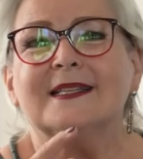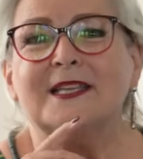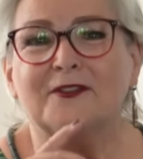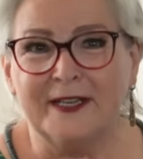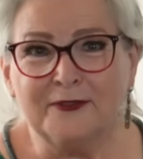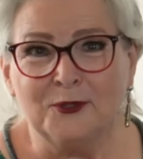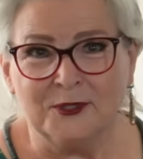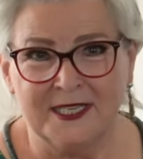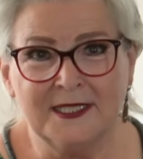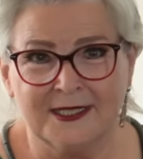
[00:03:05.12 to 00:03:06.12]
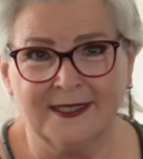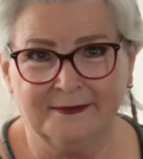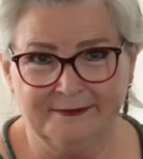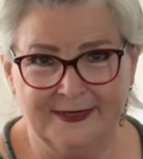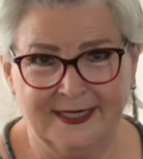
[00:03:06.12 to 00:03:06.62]
Die
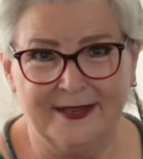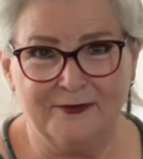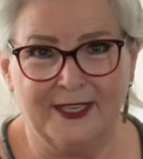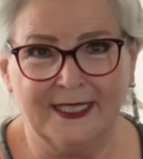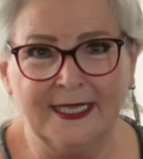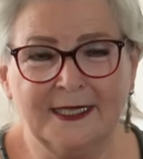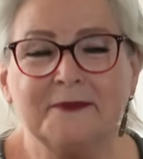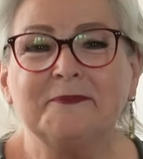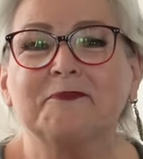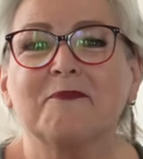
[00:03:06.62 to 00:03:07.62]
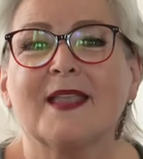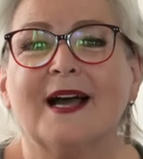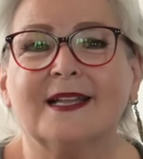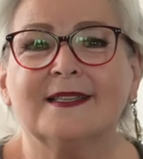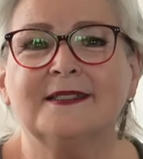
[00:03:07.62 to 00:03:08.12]
Querflötistin, in dem Falle ich,
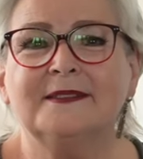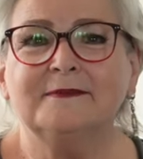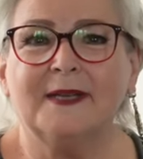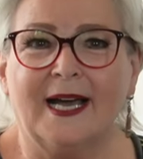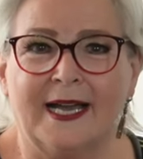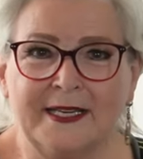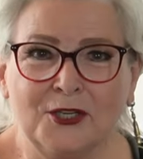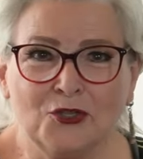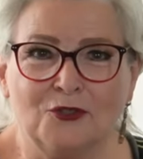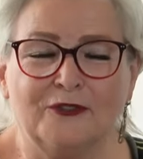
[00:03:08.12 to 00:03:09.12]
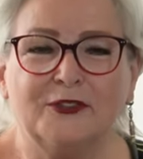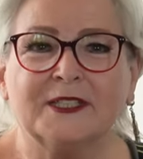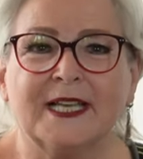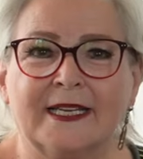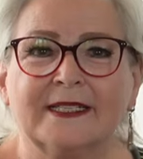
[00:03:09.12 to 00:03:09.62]
hatte eine Strophe
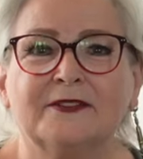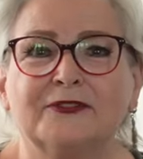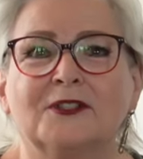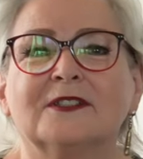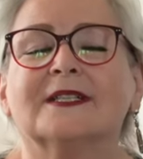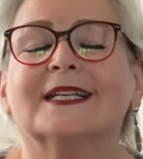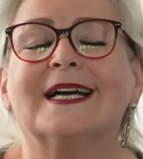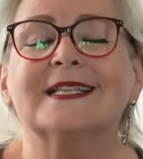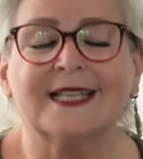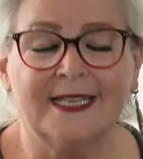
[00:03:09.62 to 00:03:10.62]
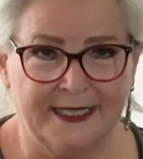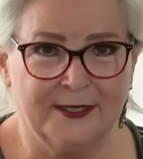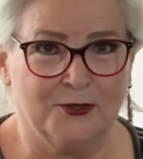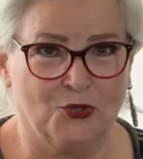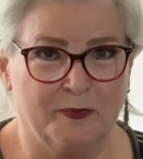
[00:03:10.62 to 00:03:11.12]
und ein Refrain ganz
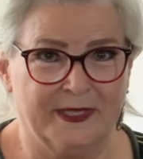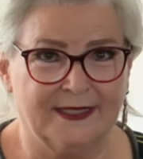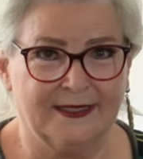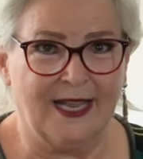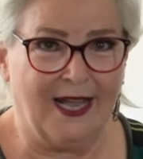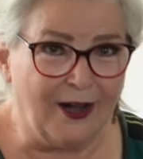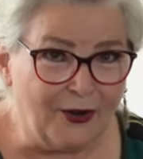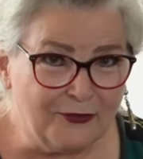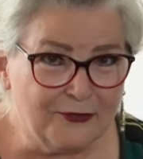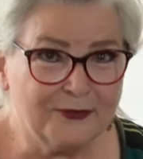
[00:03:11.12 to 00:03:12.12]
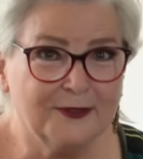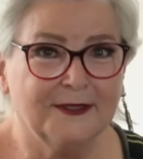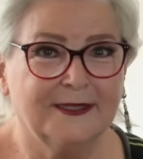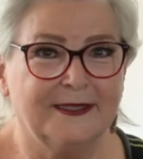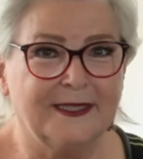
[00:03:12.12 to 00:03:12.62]
alleine zu spielen. Auf
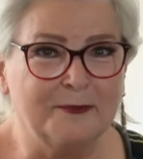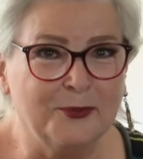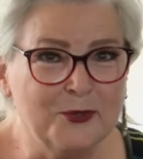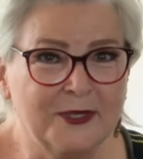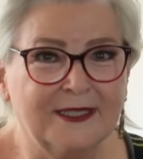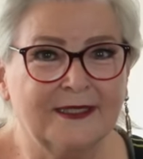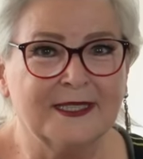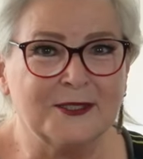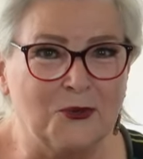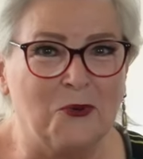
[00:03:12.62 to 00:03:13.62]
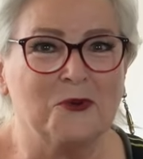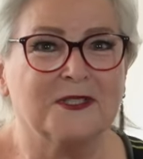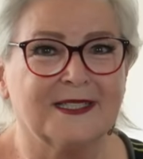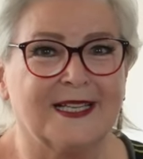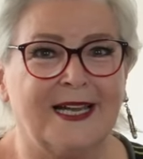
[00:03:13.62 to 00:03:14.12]
der Bühne des
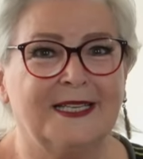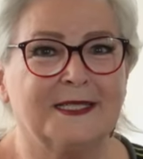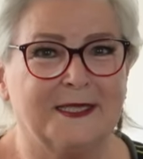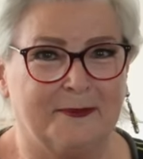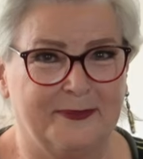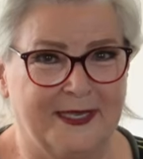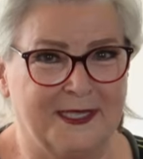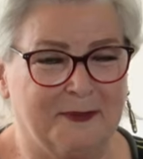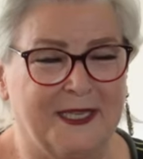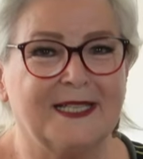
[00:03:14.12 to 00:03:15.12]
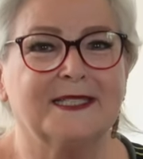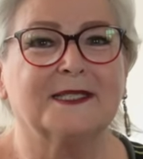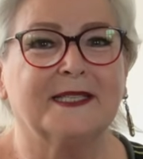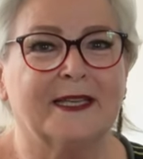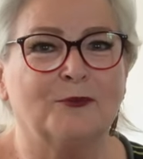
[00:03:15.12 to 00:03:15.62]
großen Saales der, des
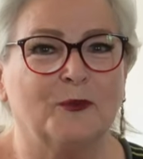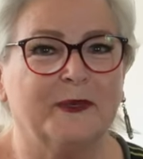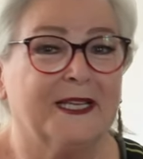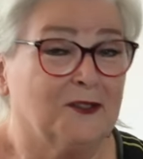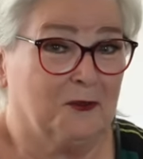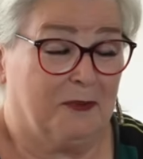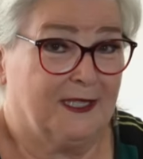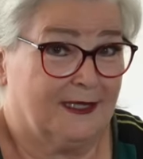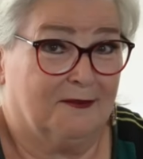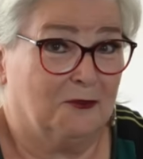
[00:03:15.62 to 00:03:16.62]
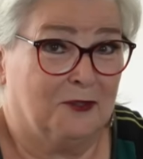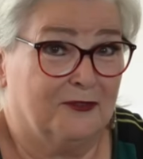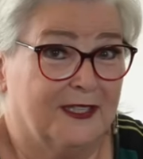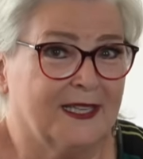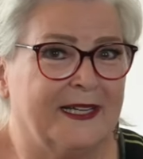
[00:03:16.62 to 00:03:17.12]
Palastes der Republik, dort passten
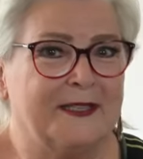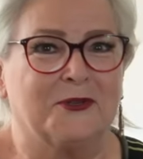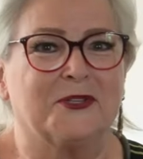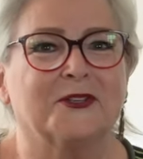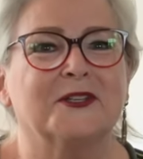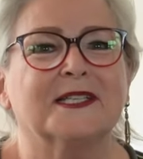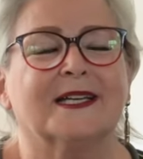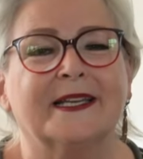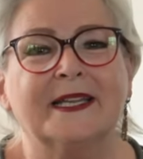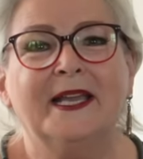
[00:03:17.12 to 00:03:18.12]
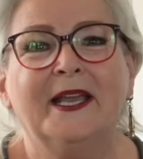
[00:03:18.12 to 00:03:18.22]
ungefähr 3000 Leute rein.